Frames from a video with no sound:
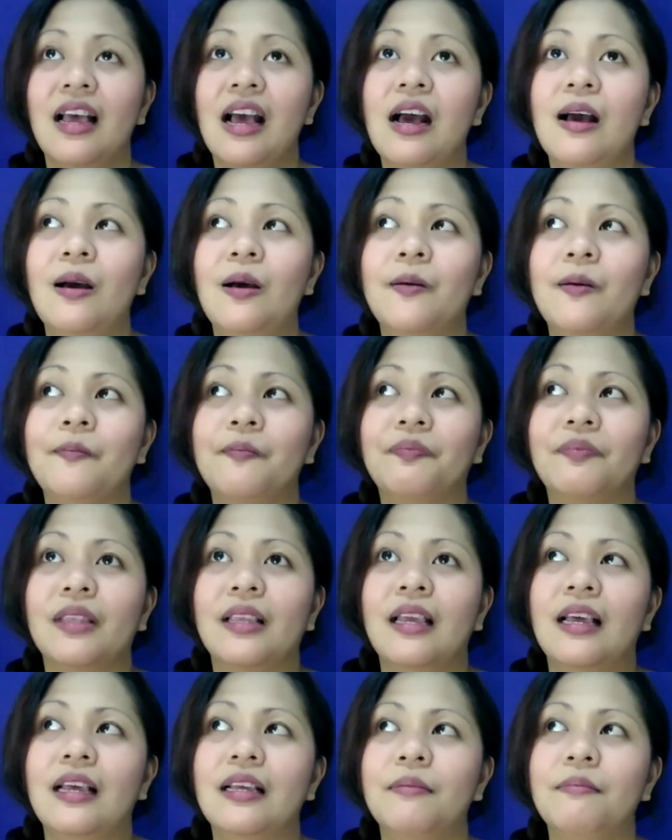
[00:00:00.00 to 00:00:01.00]
Um, ah,
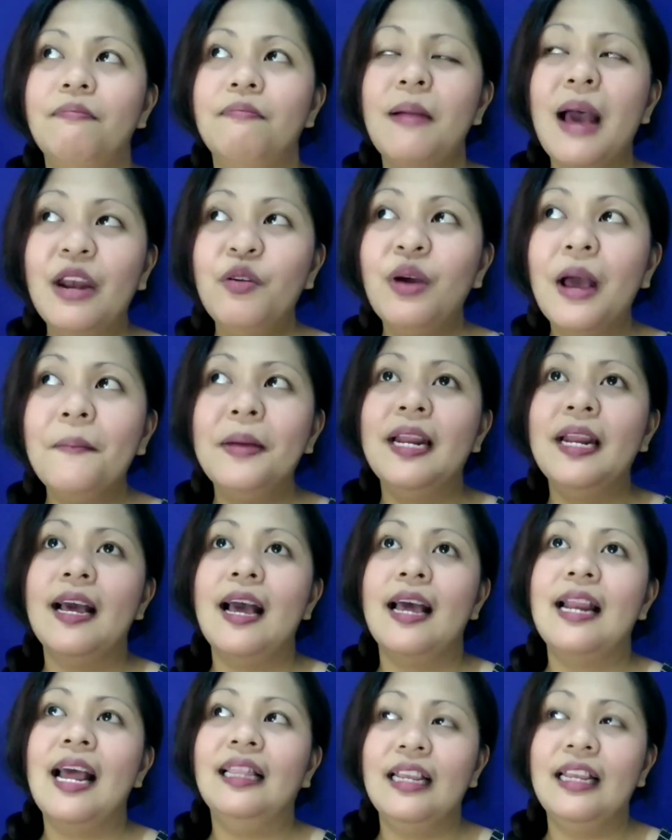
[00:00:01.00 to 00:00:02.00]
paano nga ba na
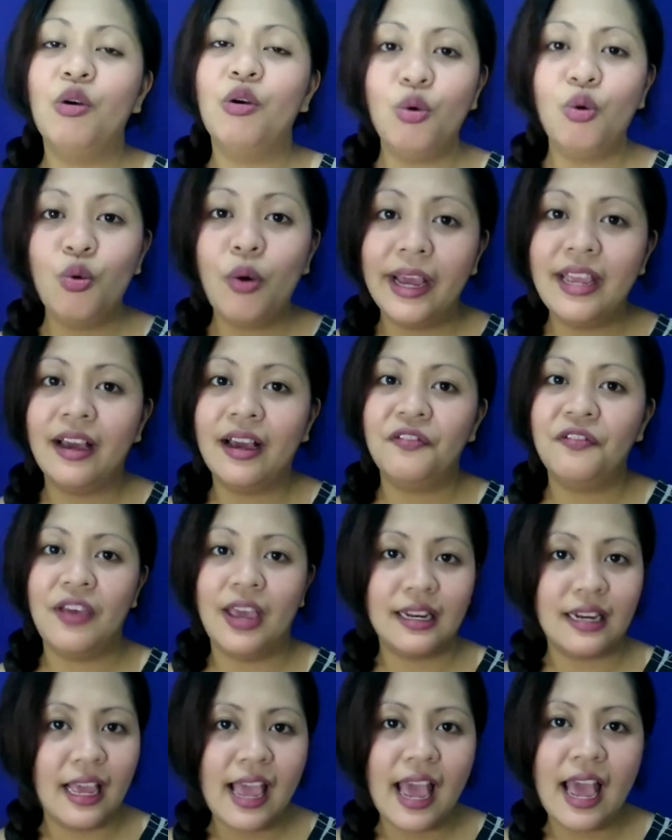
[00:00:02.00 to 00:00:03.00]
natin nakukuha yung
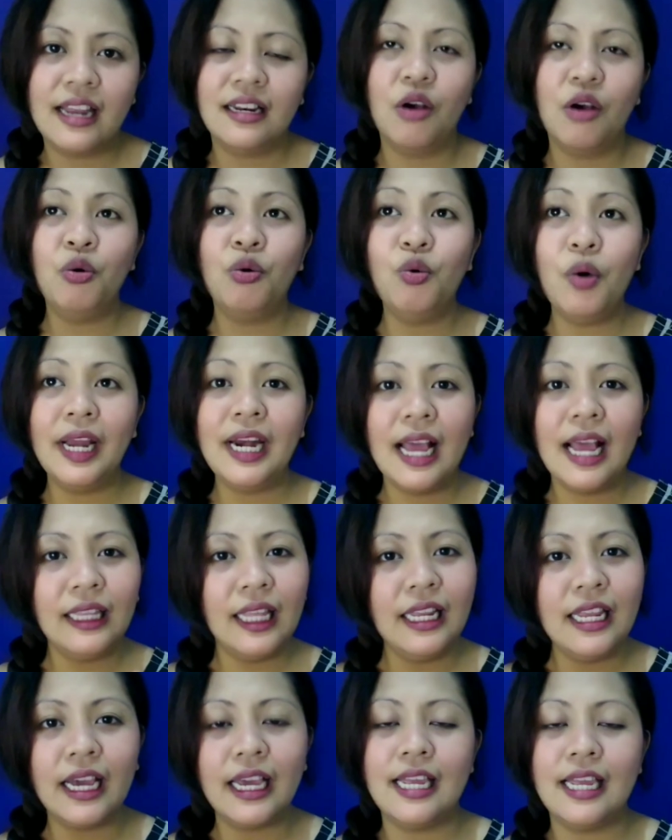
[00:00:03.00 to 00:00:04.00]
effect na yan? Nakukuha
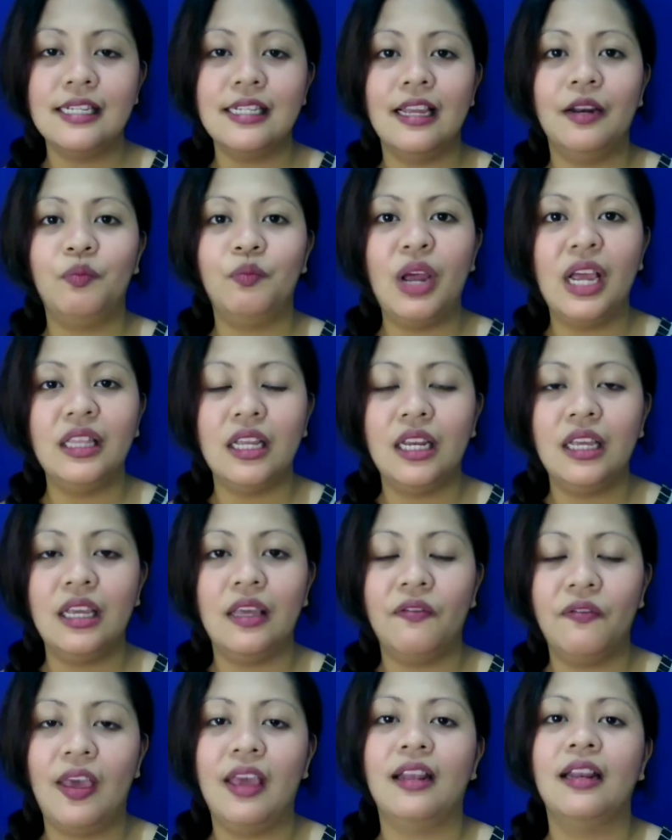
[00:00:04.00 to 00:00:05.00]
natin yung instant
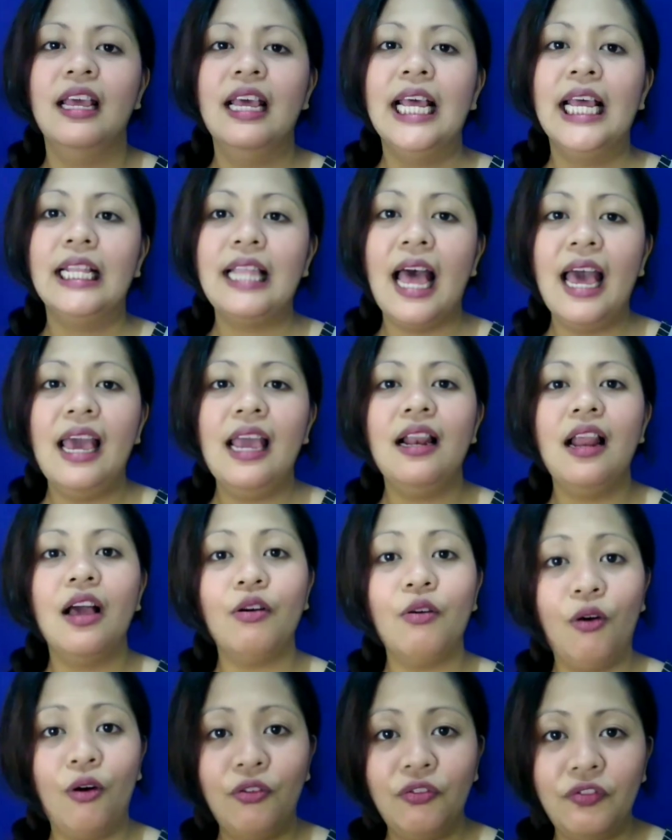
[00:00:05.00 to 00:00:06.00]
brightening effect dahil
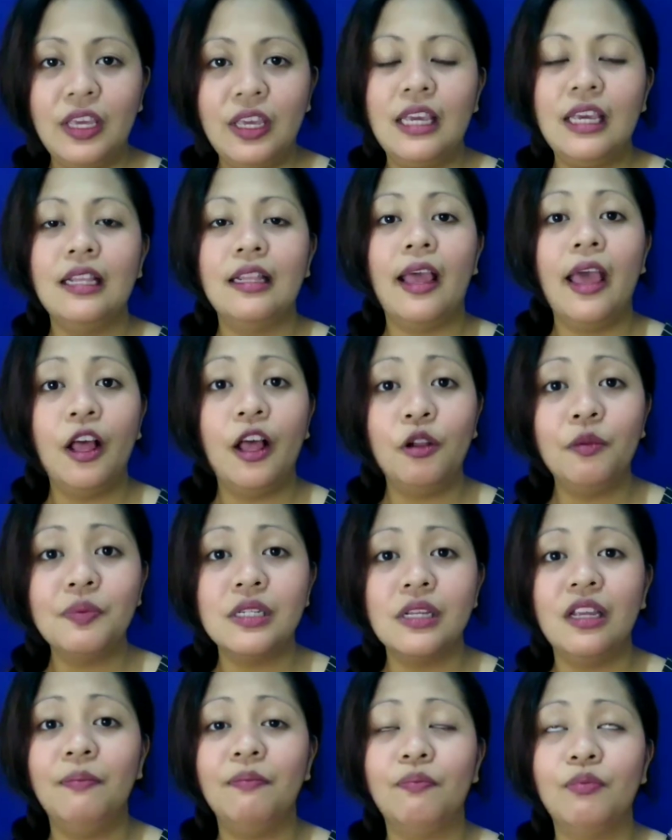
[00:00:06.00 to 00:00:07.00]
ang coffee, it
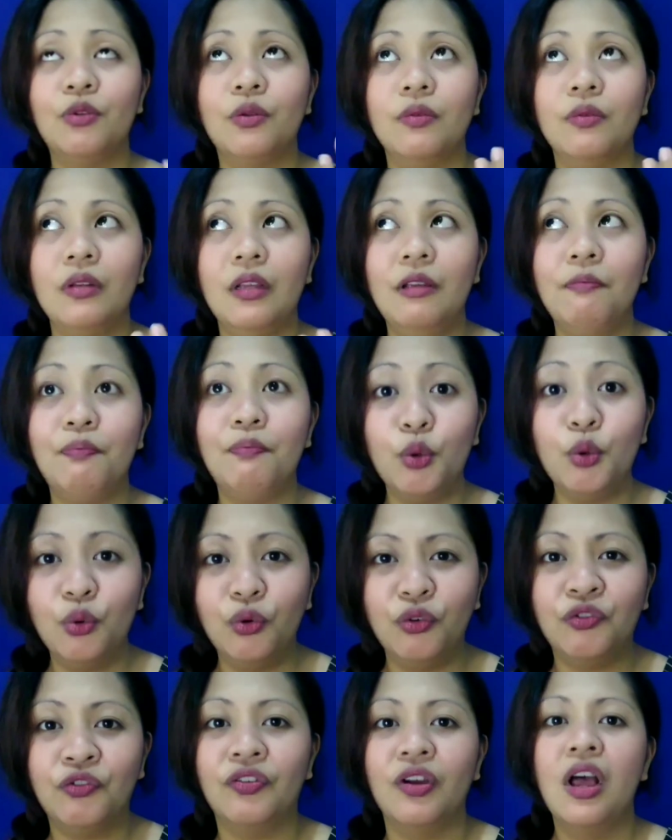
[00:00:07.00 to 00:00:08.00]
helps im-
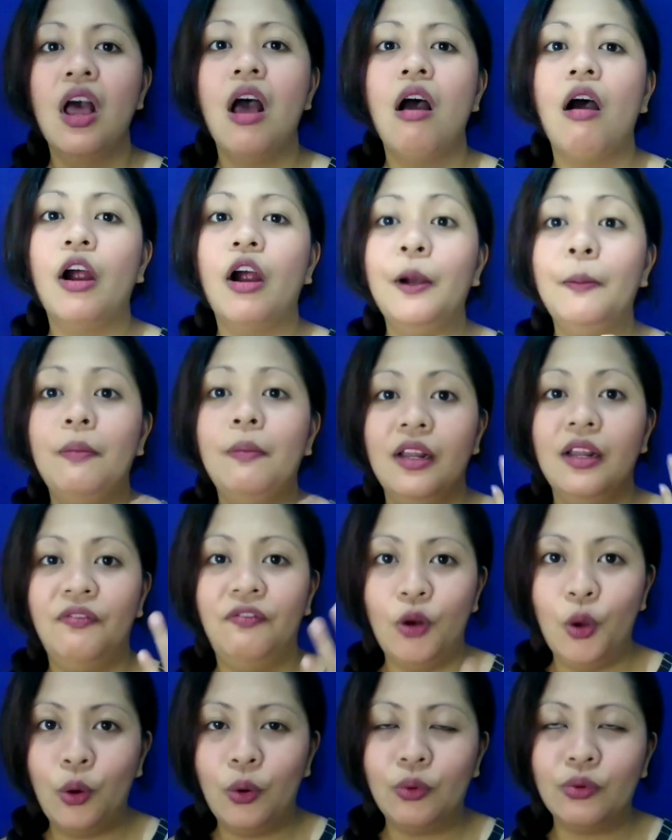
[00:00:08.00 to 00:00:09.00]
improve our blood
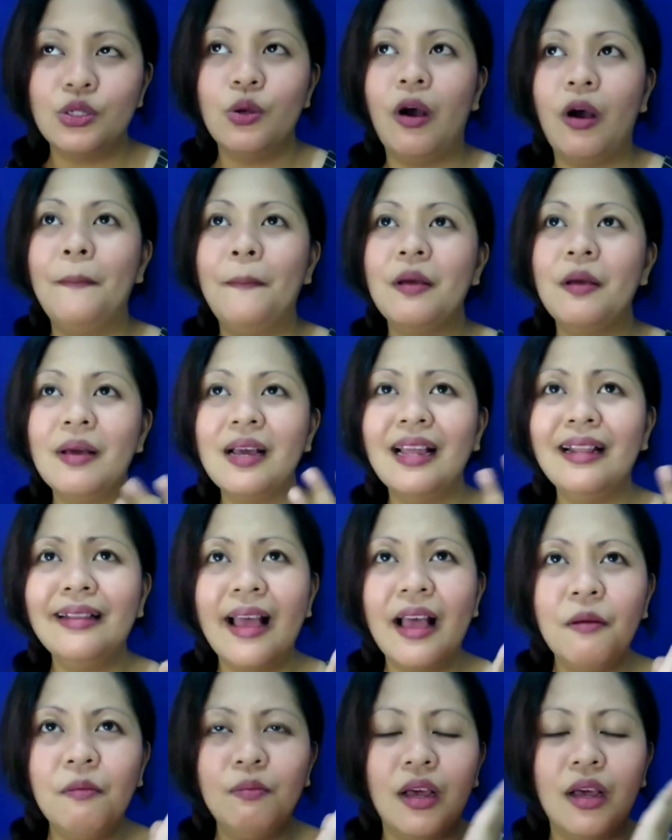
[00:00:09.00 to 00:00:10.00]
flow. So, kapag
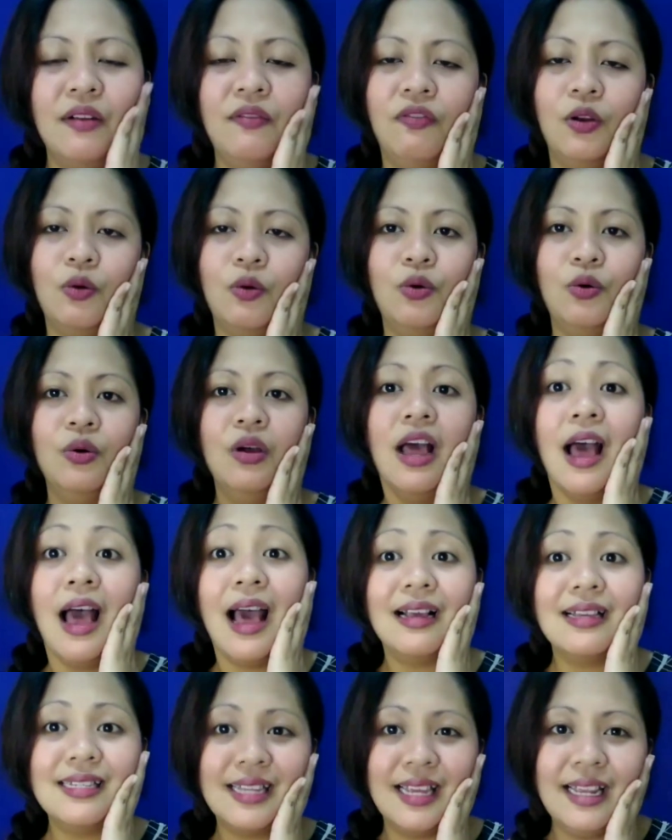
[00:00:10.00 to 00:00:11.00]
maganda ang blood flow,
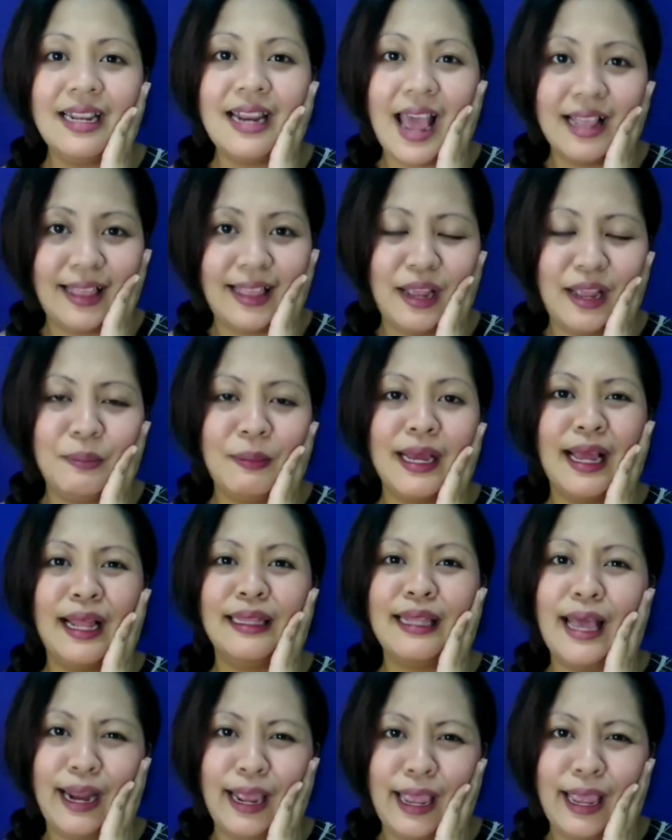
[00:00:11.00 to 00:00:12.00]
ang skin natin
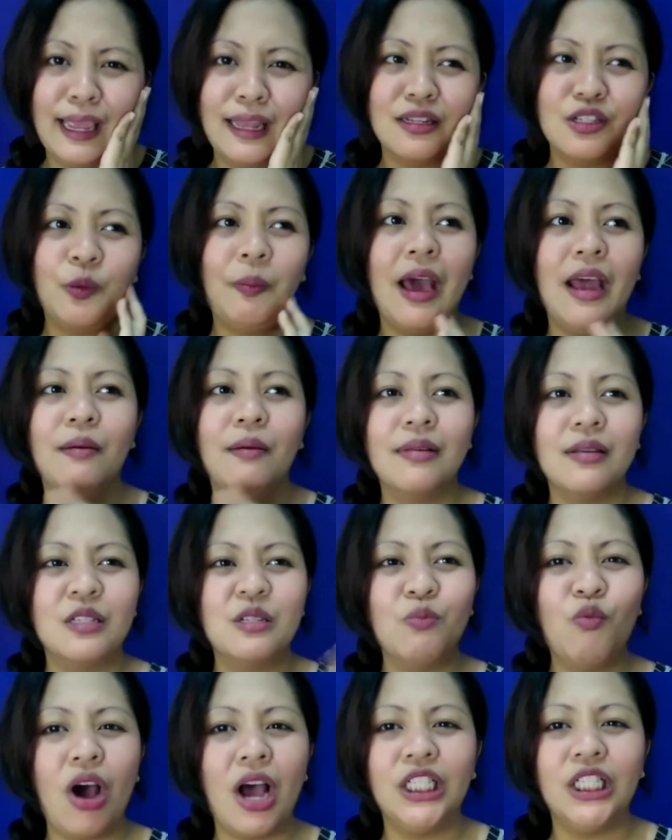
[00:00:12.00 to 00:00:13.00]
maganda rin. So, parang
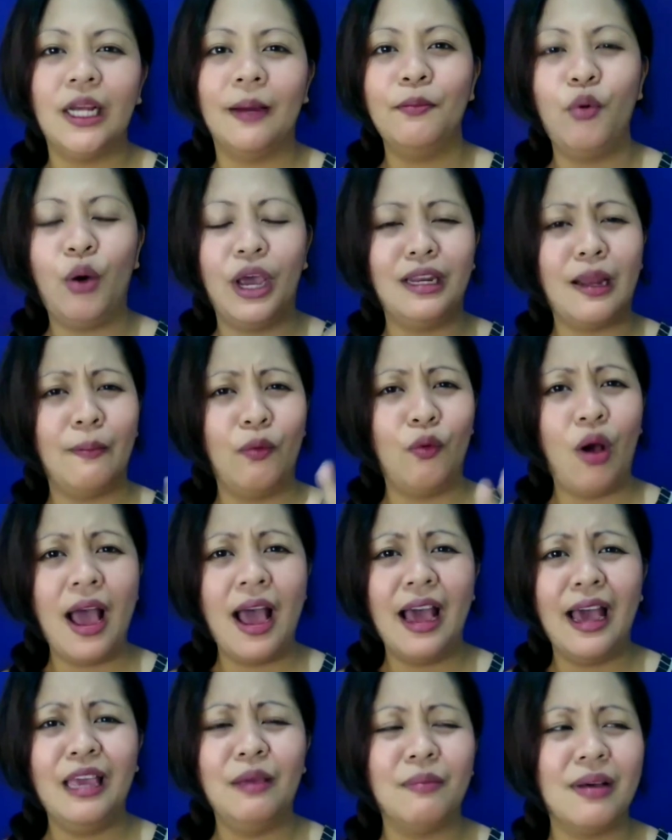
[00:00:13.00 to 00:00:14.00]
mas mukha siyang buhay na
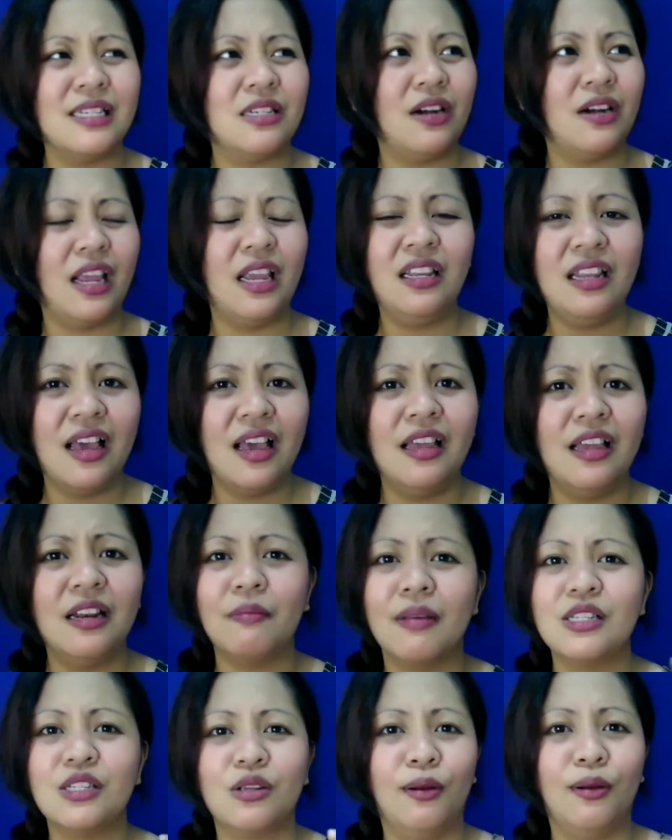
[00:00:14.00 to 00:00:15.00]
buhay, mas radiant,
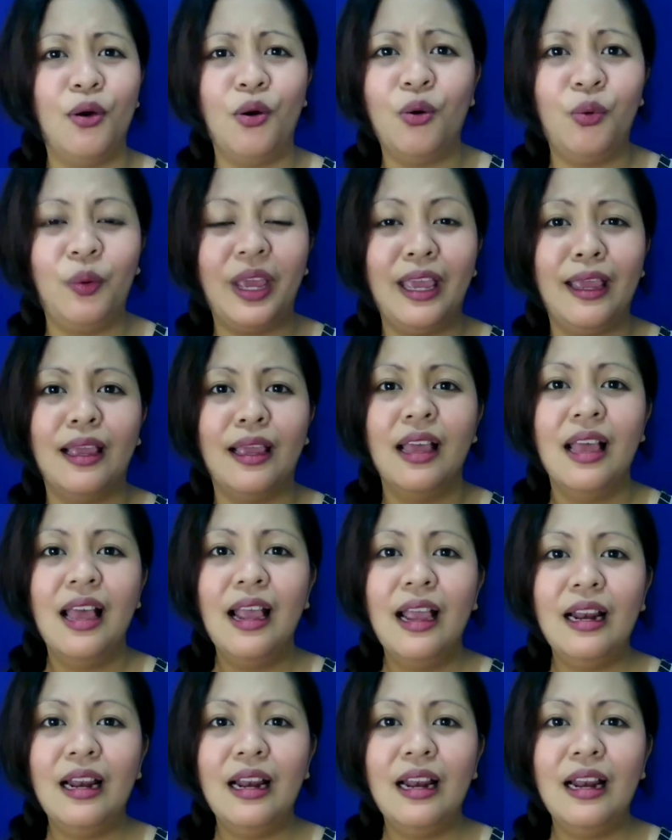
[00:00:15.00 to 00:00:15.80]
mas glowing.